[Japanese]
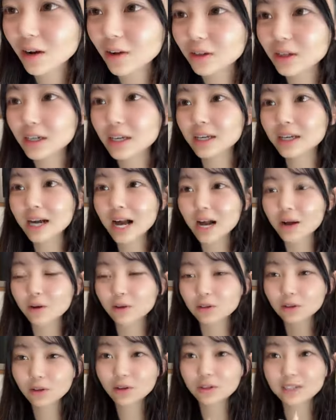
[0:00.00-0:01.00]
6位が
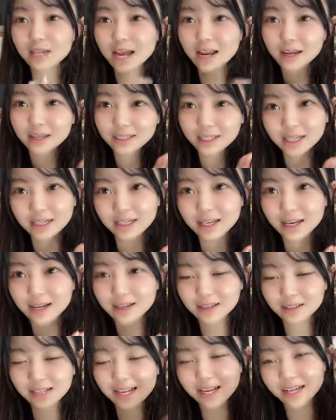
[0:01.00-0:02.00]
後藤さん
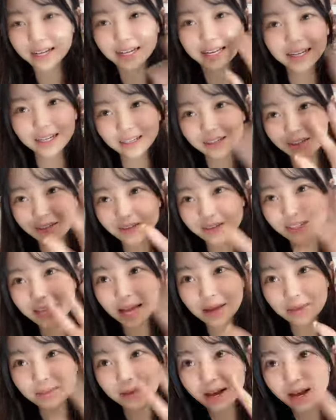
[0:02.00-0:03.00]
リチャッキーさんありがとうご
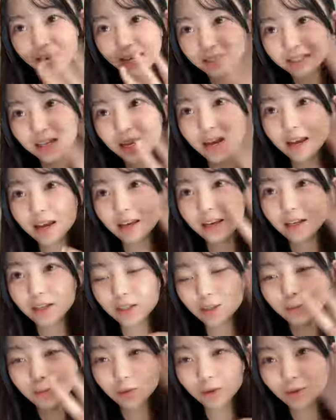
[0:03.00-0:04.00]
ざいますい
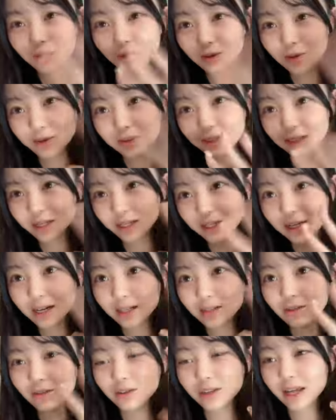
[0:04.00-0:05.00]
つも本当にあり
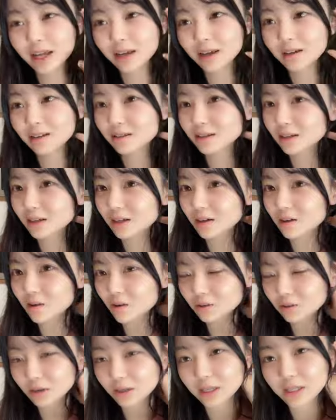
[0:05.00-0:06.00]
がとね
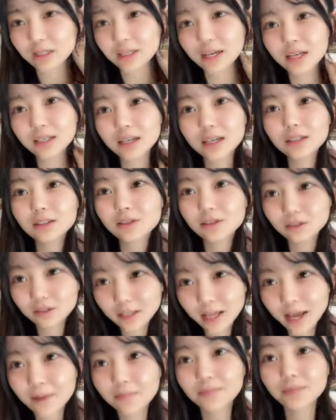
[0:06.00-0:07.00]
本当に優しく
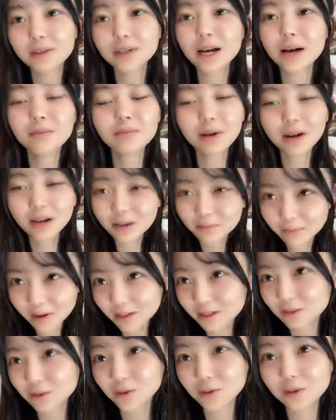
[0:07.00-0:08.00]
て頑張れ
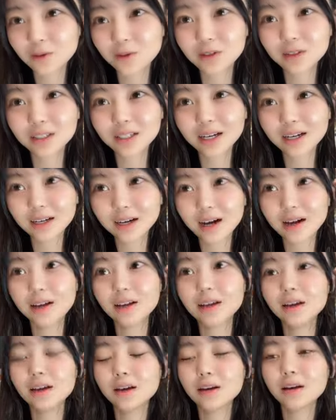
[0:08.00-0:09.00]
ます後藤さんが
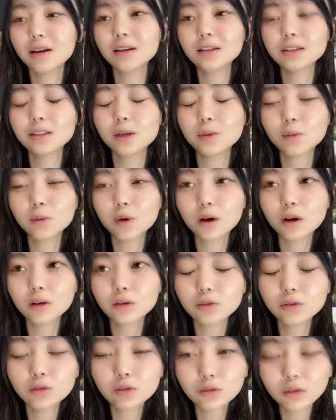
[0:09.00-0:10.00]
明日は
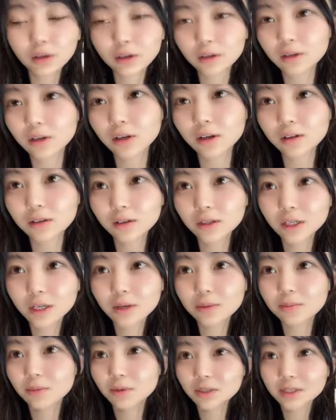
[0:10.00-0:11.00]
来るかな
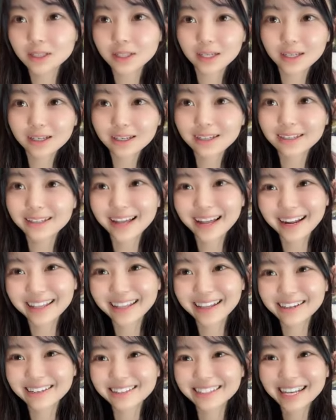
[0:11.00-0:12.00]
もし来たら
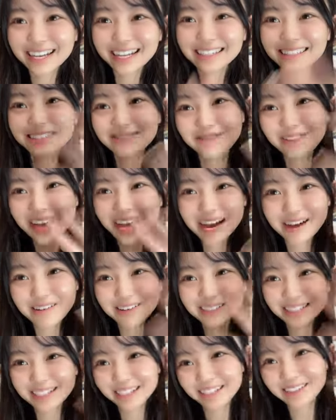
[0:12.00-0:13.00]
たくさん目合わ
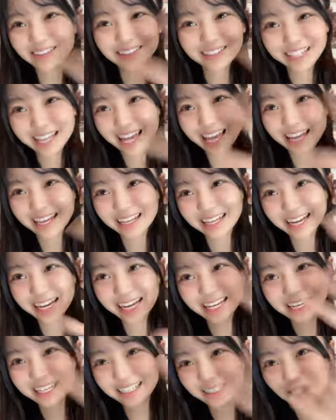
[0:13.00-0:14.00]
せようねあ
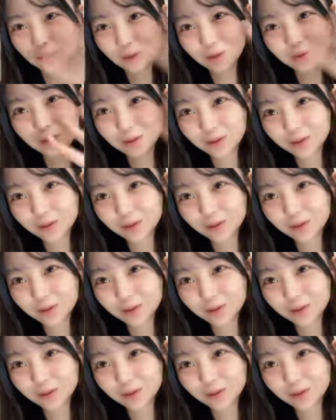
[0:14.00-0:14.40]
りがとう